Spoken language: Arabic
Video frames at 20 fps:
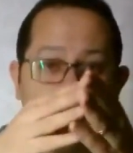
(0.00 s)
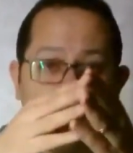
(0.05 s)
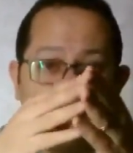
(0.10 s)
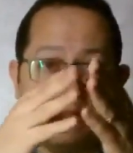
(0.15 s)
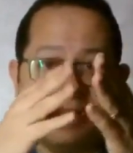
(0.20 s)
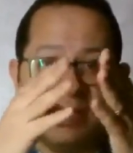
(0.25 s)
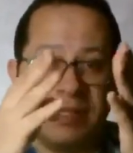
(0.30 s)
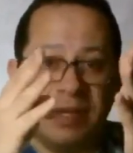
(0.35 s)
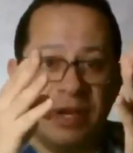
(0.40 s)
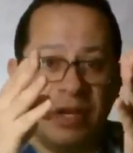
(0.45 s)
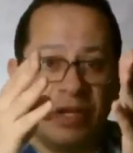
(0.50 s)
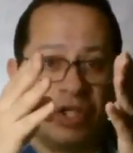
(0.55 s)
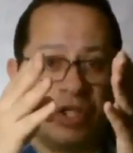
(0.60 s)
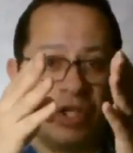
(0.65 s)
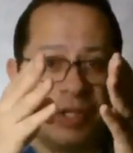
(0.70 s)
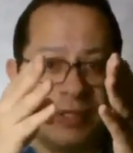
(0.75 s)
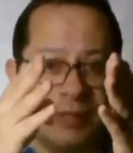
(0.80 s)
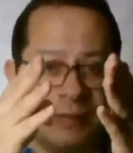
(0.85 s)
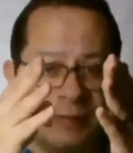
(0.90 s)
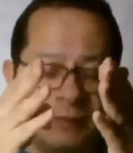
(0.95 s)
معظم
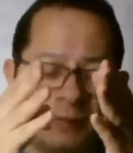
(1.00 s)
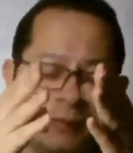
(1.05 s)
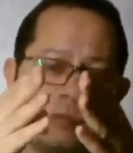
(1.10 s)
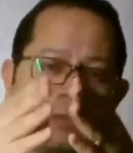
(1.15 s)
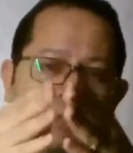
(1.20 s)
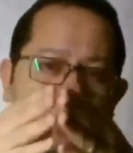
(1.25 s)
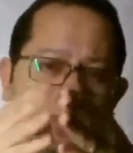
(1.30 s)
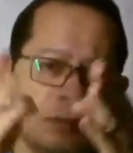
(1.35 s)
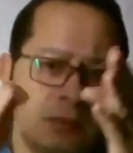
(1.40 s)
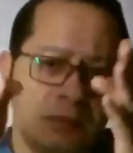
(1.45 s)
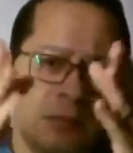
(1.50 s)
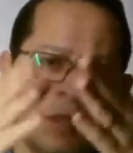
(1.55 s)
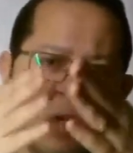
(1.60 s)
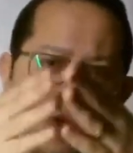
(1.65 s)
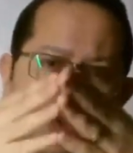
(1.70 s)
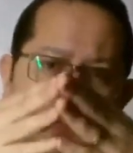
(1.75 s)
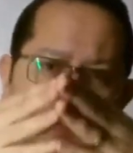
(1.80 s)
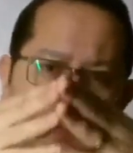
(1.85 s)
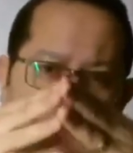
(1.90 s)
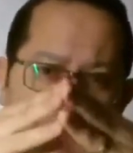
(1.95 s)
الاستراكشرز
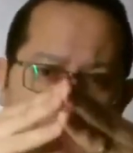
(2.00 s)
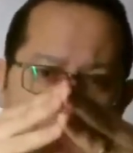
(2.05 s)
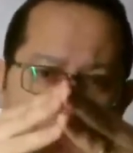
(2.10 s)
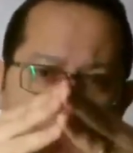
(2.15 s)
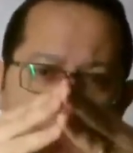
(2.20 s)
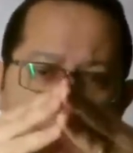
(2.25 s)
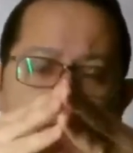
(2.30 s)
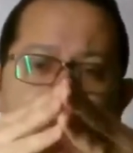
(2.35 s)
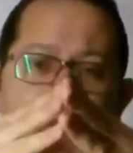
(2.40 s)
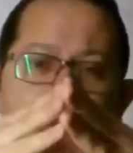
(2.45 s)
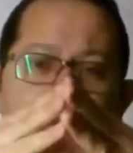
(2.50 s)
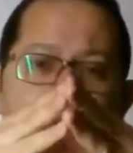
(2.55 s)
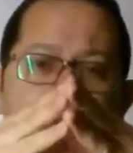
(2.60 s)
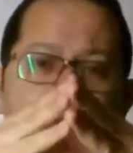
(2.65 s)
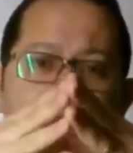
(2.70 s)
اوف ذا بادي